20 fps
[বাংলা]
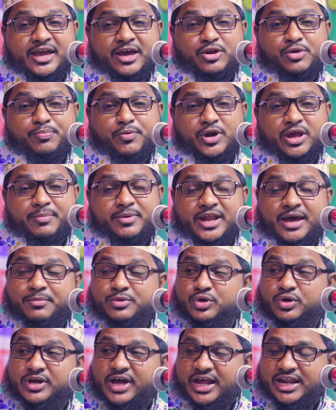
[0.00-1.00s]
কেন পড়াবেন আমি
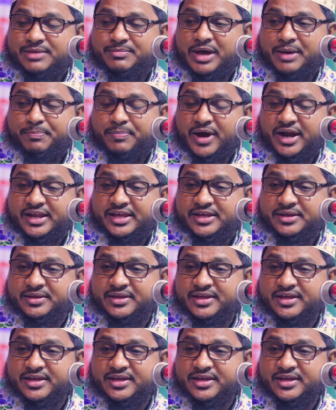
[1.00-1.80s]
তো কালিমা পারি